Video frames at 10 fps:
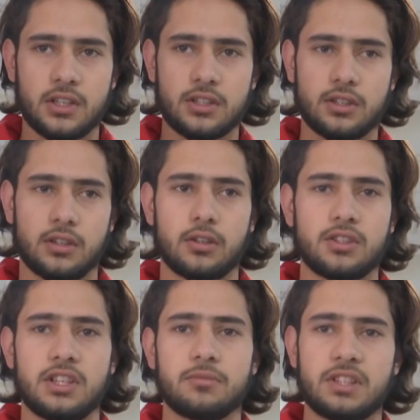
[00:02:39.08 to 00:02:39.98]
इस
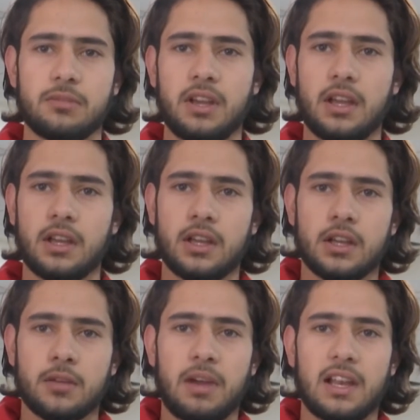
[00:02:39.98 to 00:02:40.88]
जीएमसी में
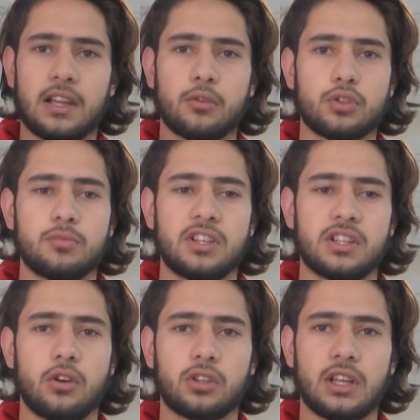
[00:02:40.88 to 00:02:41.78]
पहले कुछ भी नहीं
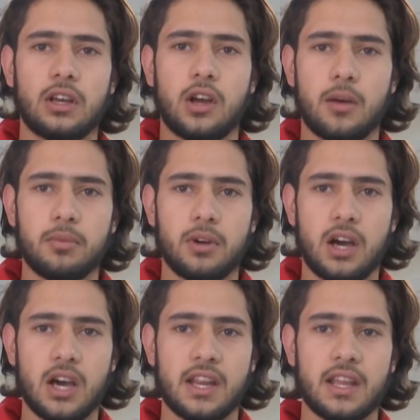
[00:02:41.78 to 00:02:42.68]
था होता अब
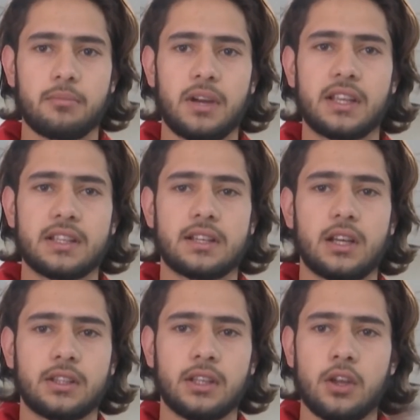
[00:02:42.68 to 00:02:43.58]
हर एक बेड के
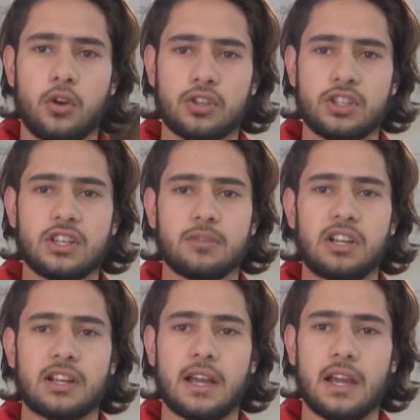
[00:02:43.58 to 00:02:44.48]
साथ ऑक्सीजन
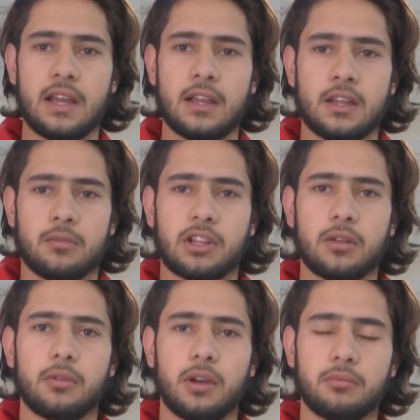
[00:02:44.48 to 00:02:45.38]
मिल रहा है
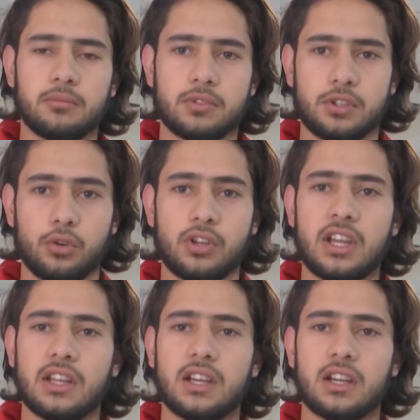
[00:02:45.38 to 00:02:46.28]
मतलब हम
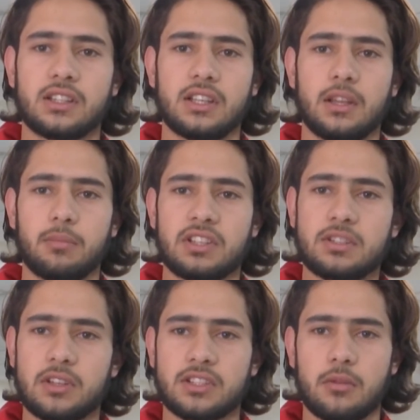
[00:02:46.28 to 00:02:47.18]
शुक्रिया अदा करते हैं
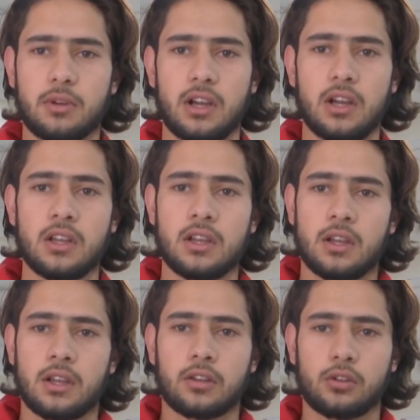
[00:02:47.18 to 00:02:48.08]
प्रिंसिपल साहब का
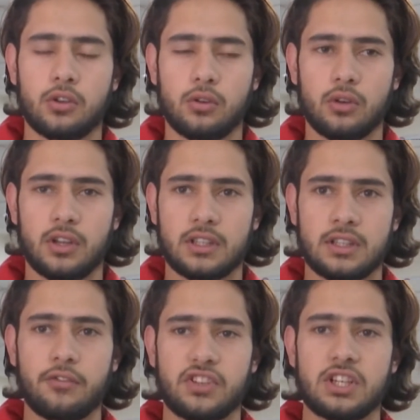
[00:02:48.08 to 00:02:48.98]
जो
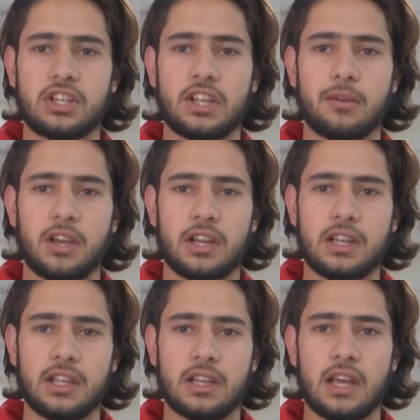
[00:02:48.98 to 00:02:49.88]
इतनी फैसिलिटी हमारे
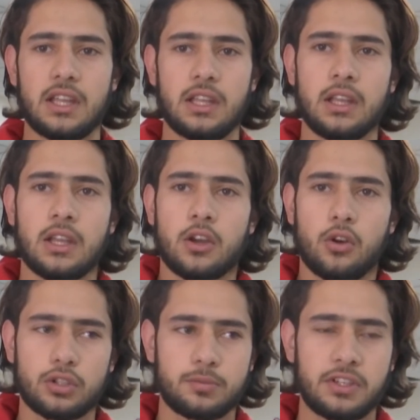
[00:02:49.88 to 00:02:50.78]
लिए लाई
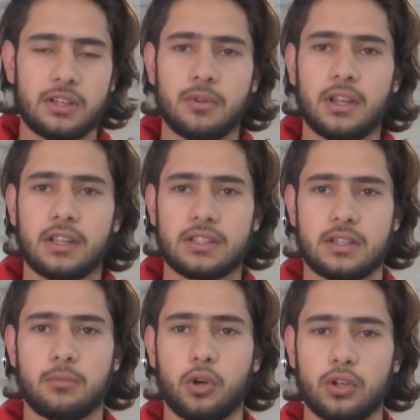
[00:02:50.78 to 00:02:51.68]
हॉस्पिटल में
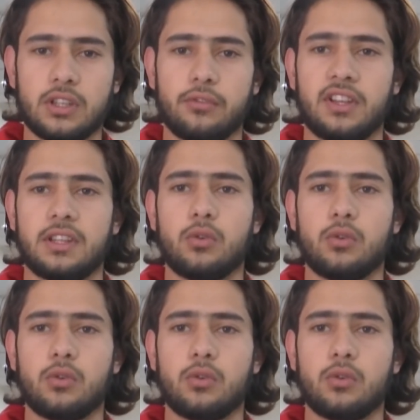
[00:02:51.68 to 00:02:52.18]
इसका बहुत ही फ़ायदा